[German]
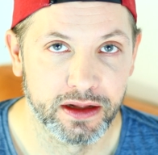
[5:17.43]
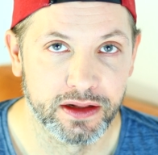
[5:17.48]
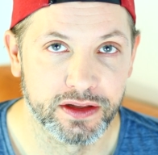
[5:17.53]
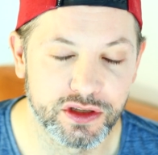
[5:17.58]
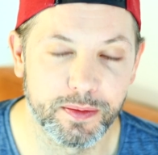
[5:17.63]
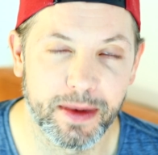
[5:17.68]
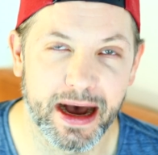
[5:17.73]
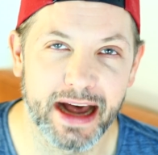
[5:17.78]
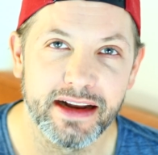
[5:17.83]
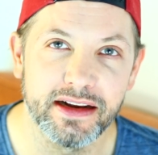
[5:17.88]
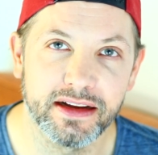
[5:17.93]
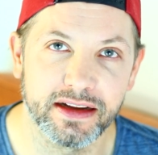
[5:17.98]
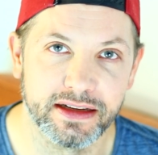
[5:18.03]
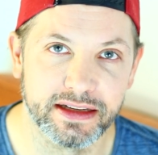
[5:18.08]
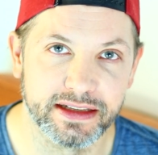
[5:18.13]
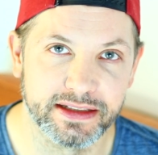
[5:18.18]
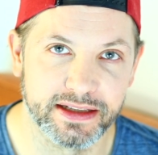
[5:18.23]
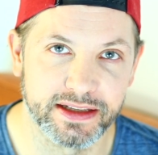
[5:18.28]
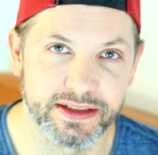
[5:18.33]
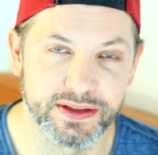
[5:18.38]
Zum anderen
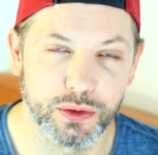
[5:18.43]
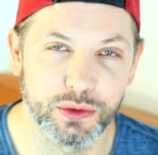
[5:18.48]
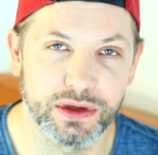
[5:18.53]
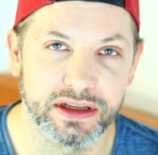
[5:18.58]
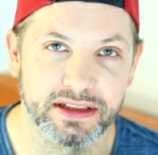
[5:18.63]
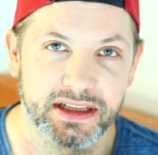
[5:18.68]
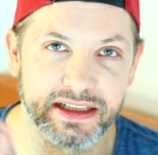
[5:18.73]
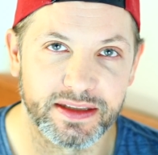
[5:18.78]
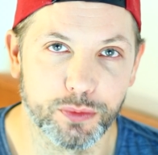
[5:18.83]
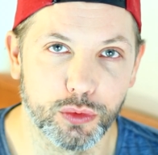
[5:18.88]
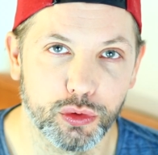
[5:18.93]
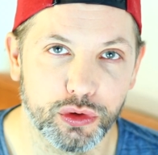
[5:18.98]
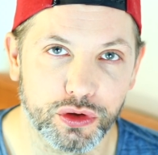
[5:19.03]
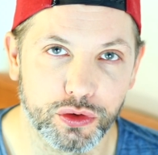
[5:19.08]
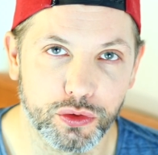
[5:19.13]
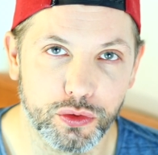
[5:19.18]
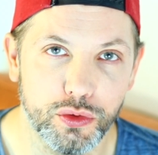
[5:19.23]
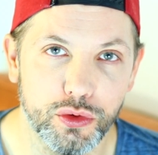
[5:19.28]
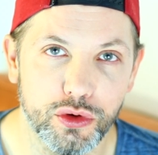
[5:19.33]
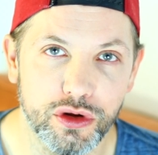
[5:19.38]
ist es so, dass das
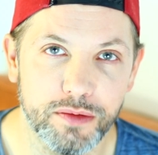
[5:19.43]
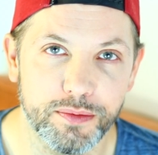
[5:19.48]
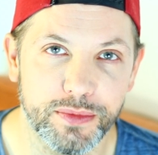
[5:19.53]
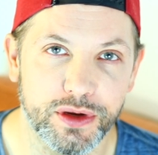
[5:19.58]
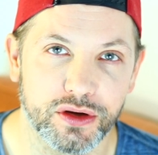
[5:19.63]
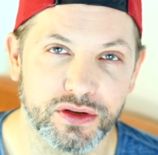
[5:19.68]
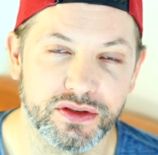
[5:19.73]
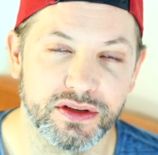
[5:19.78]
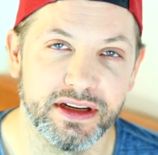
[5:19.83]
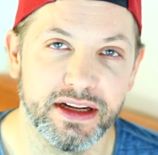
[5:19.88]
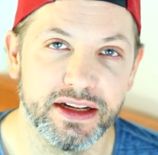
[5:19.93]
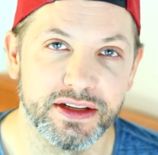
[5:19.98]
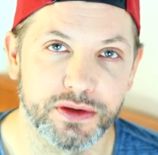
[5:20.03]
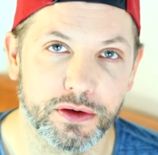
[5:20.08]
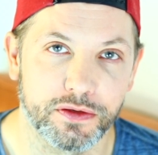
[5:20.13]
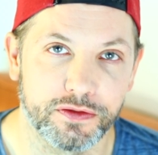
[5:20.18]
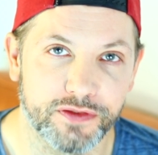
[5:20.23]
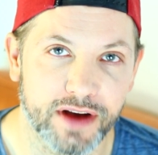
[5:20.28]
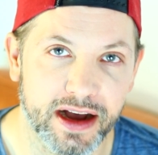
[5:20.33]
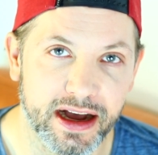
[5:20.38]
Molekül
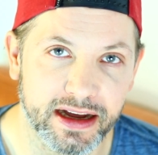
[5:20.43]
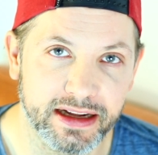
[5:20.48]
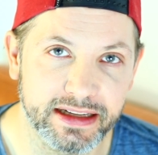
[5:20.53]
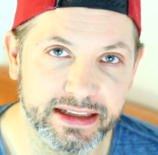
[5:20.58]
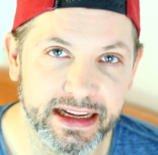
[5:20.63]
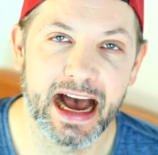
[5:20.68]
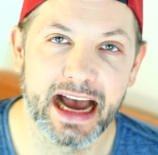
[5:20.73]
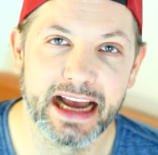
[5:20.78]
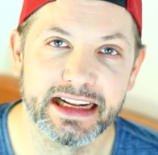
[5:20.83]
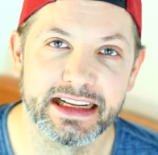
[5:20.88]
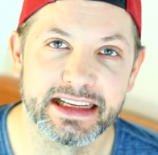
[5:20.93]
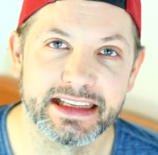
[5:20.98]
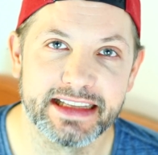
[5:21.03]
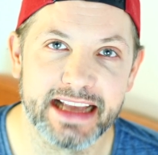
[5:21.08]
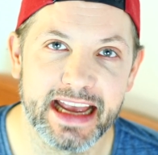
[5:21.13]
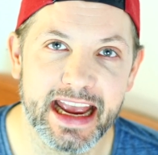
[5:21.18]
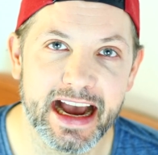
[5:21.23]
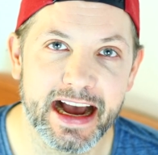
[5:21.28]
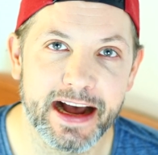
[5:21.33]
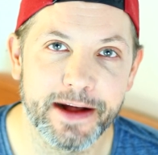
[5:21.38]
Minoxidilsulfat ein
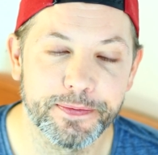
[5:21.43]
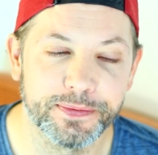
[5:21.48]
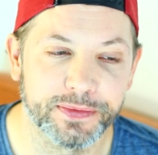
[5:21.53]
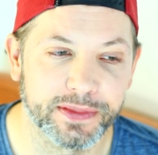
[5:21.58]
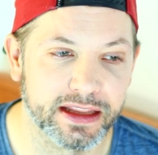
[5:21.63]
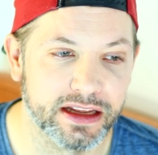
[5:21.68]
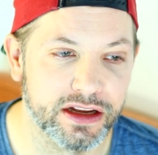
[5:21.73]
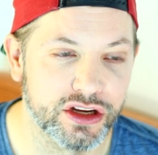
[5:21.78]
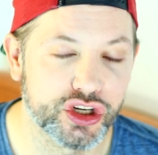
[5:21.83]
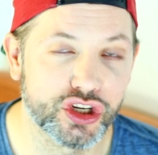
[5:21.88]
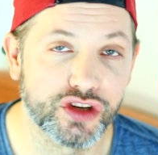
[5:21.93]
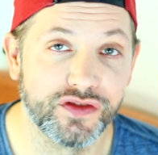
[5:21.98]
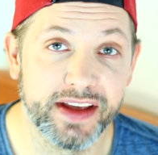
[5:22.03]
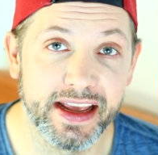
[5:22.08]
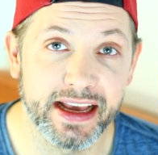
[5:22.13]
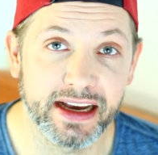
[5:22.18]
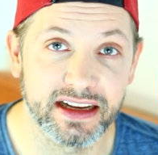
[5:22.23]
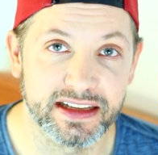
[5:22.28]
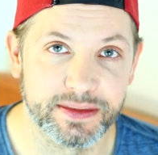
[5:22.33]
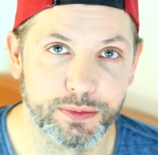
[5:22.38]
sehr
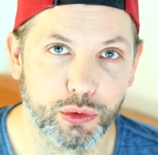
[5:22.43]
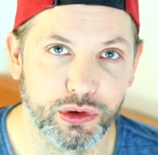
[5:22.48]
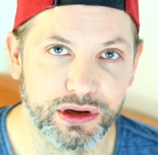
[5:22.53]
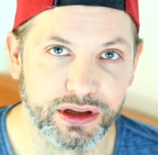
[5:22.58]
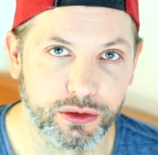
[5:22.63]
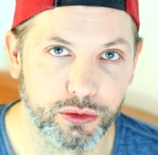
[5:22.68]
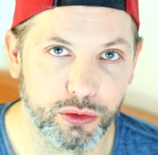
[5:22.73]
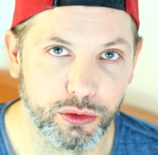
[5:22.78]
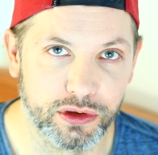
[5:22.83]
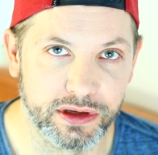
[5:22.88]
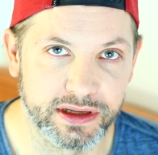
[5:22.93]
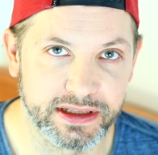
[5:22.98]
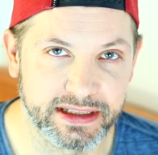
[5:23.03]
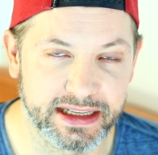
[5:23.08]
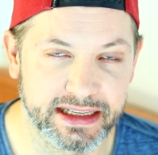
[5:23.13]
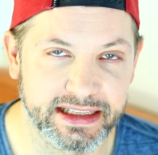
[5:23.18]
schweres Molekül ist.